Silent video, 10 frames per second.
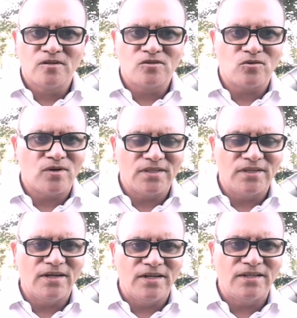ज़रूरत
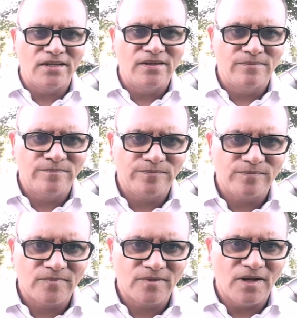ही नहीं थी
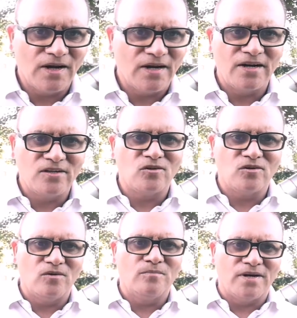अंग्रेज़ों
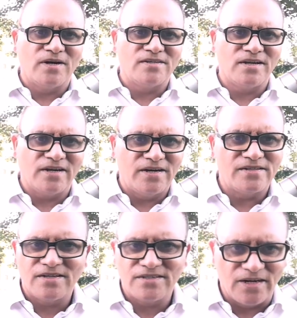को बर सग़ीर
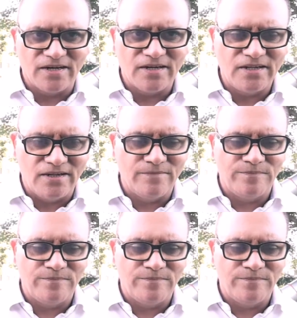से जाने की